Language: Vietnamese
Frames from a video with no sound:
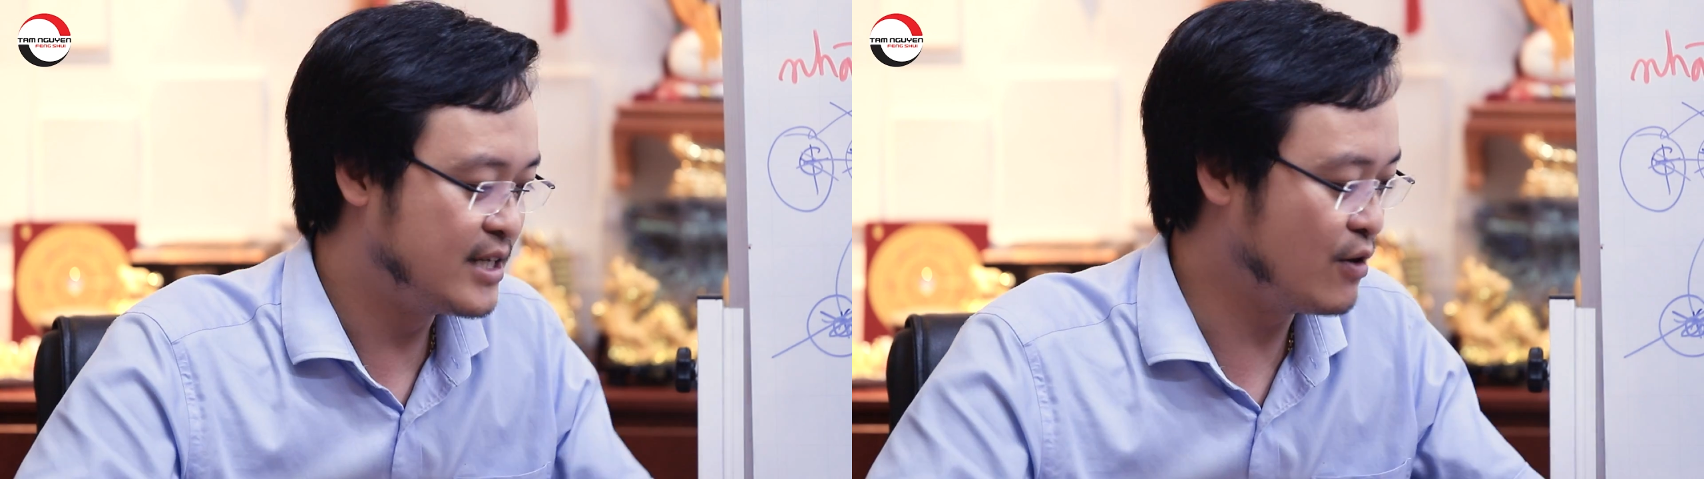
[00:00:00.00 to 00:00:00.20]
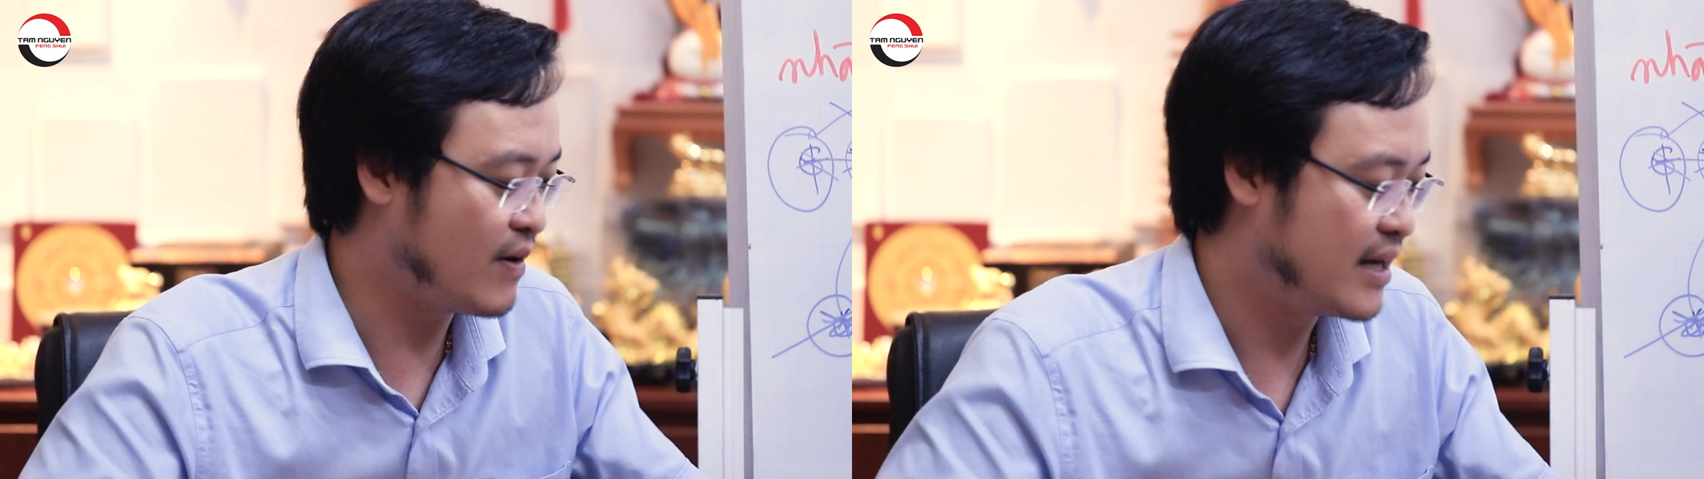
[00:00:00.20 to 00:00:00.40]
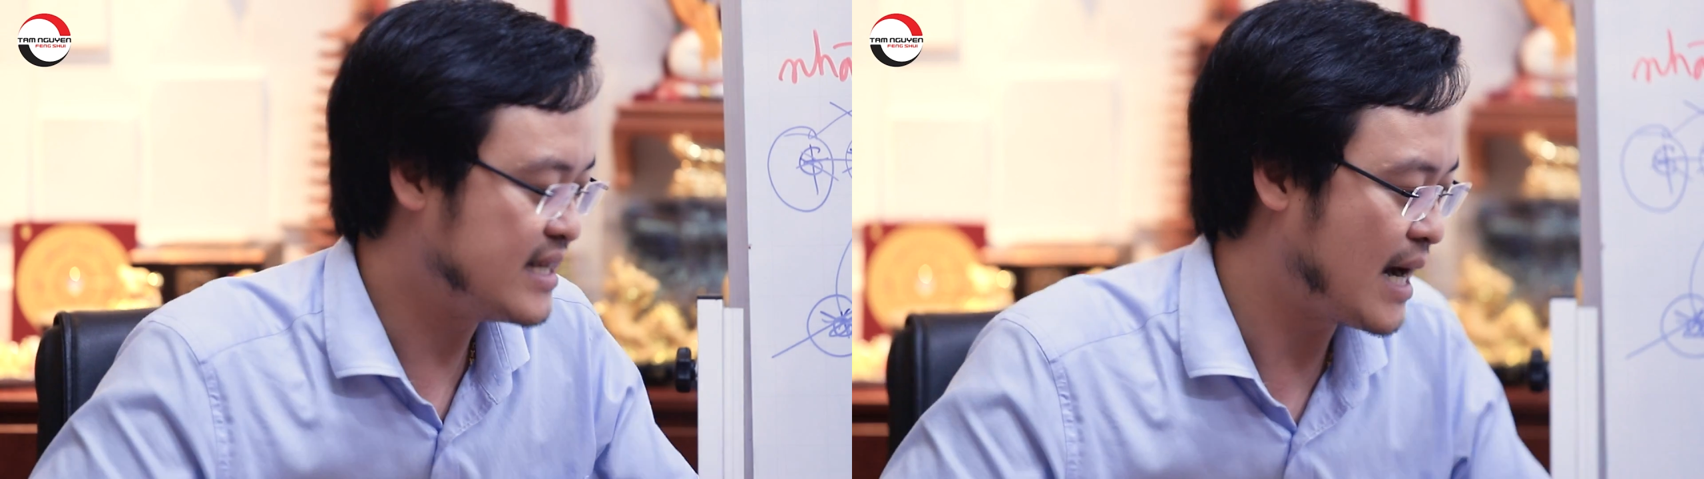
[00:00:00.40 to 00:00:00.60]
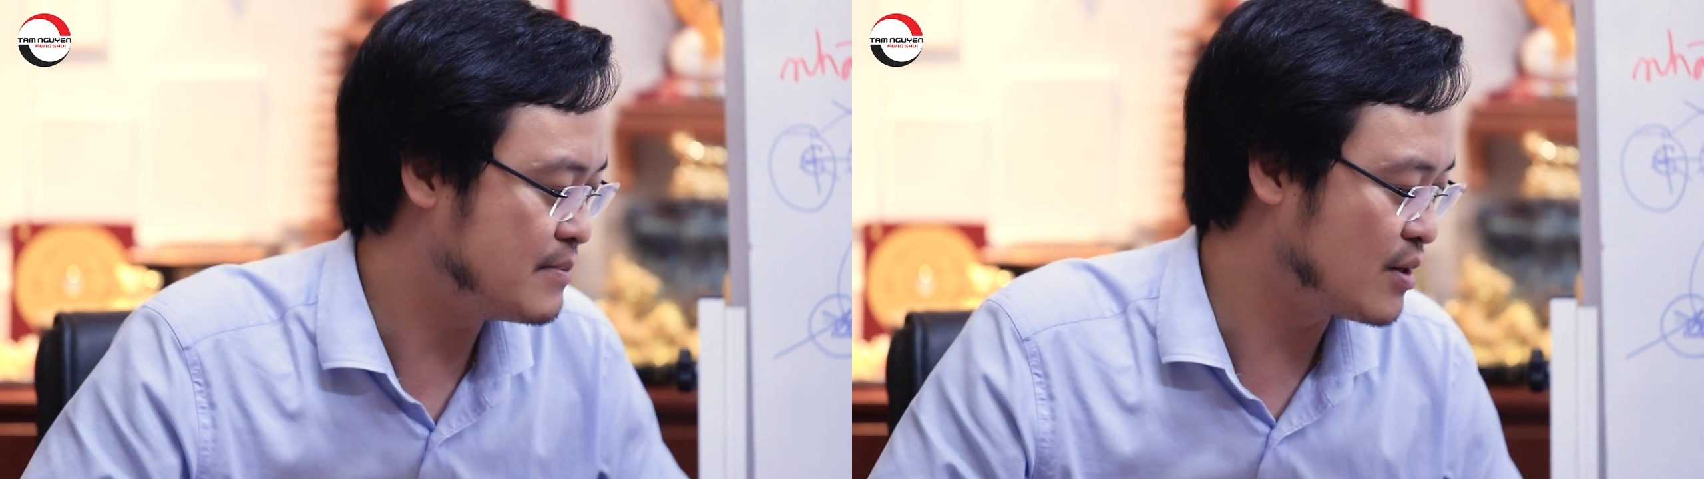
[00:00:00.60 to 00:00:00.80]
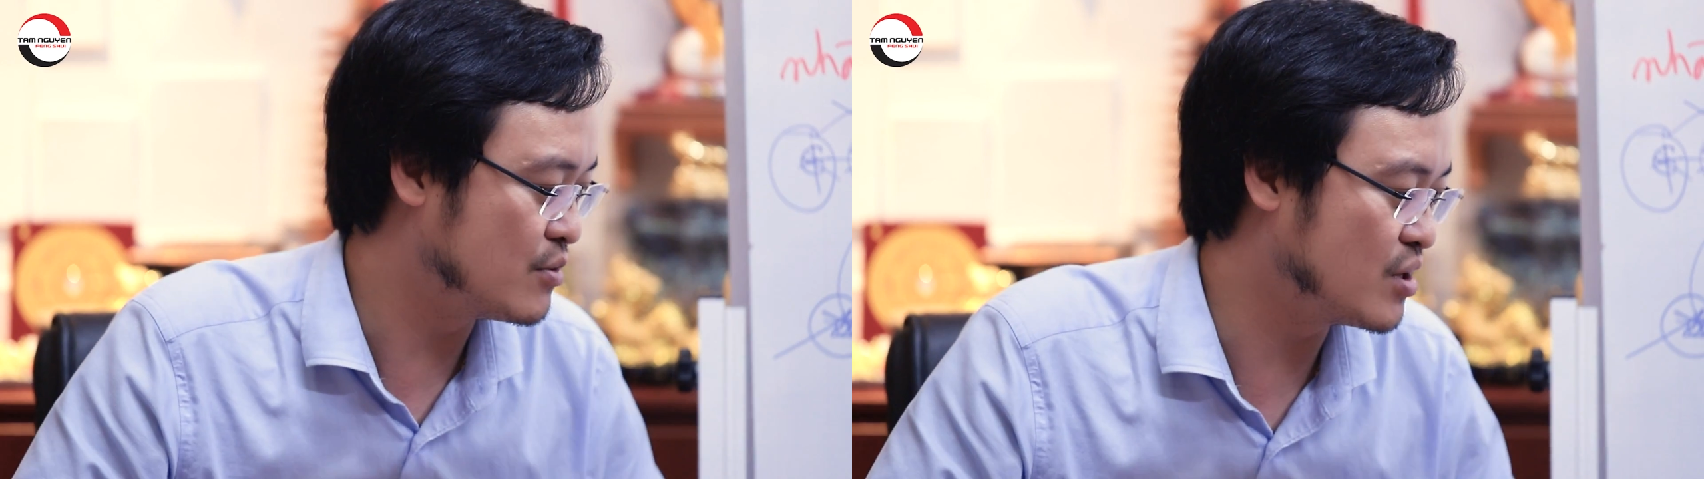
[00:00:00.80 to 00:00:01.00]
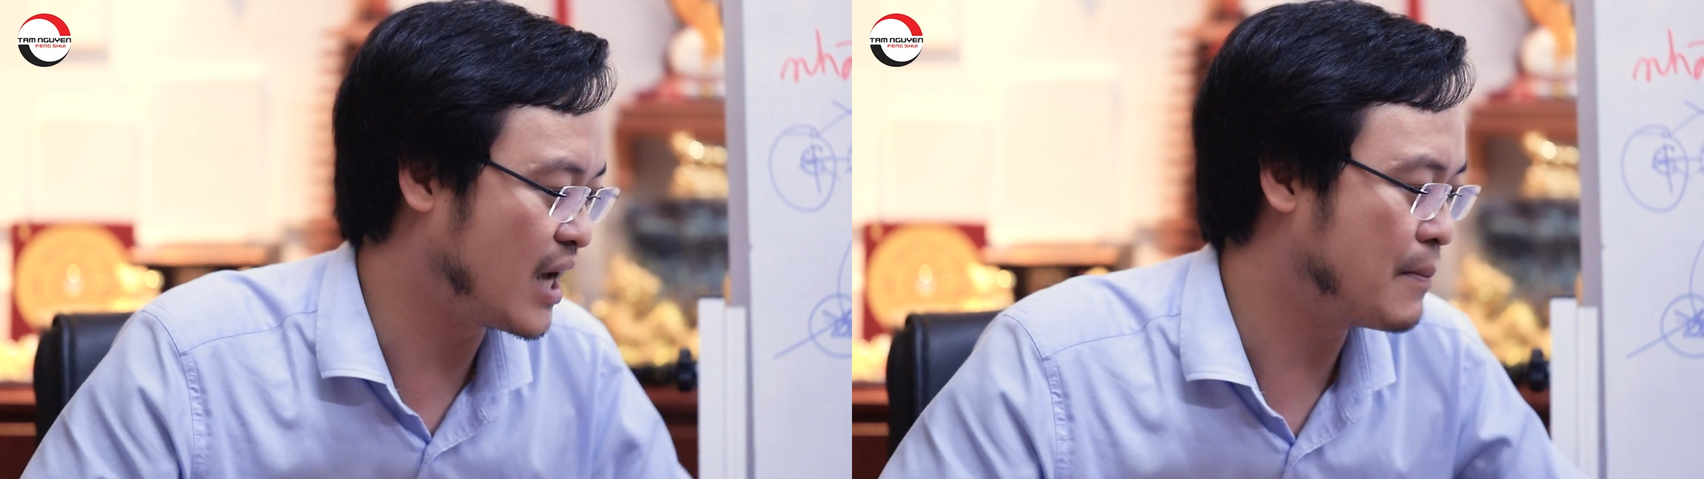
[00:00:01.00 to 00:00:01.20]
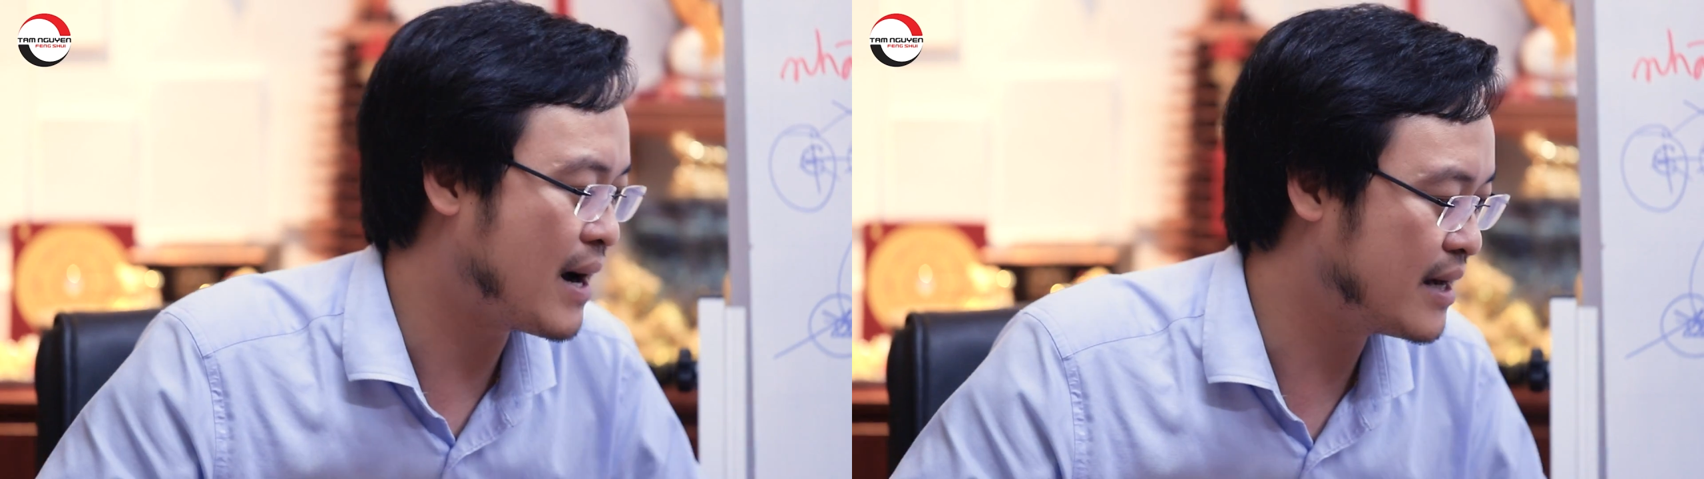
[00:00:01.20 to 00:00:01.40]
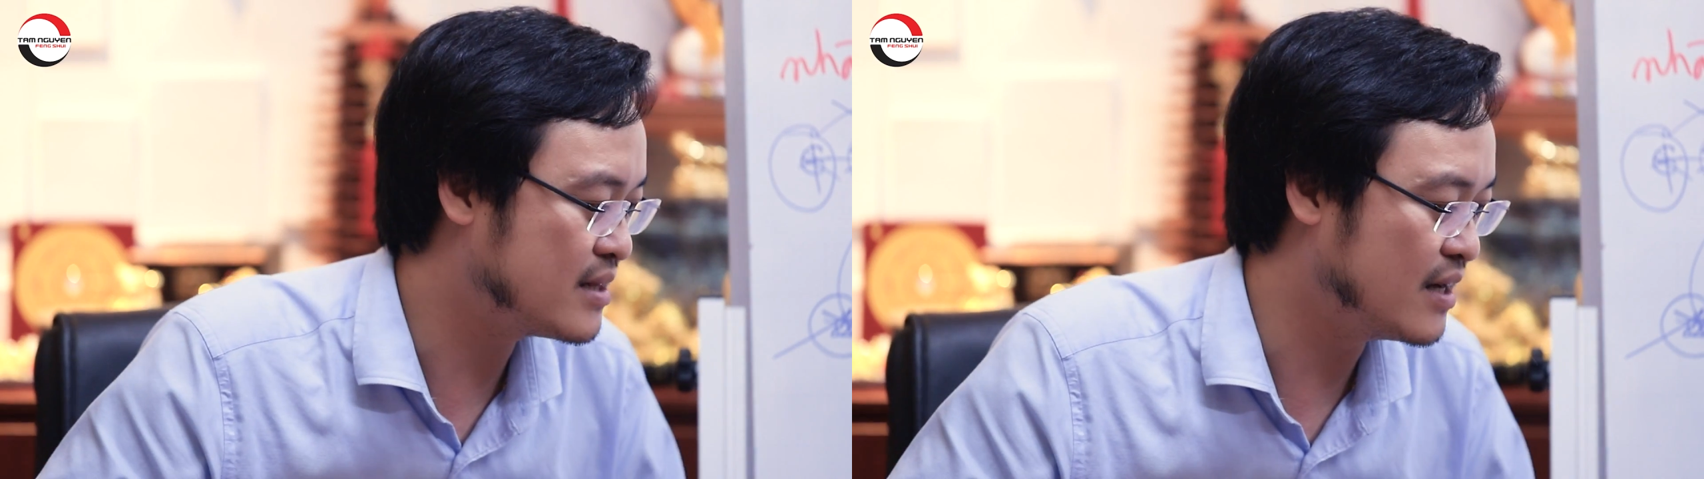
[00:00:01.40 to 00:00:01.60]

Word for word: chứ không phải nhà em xấu rồi ngày mai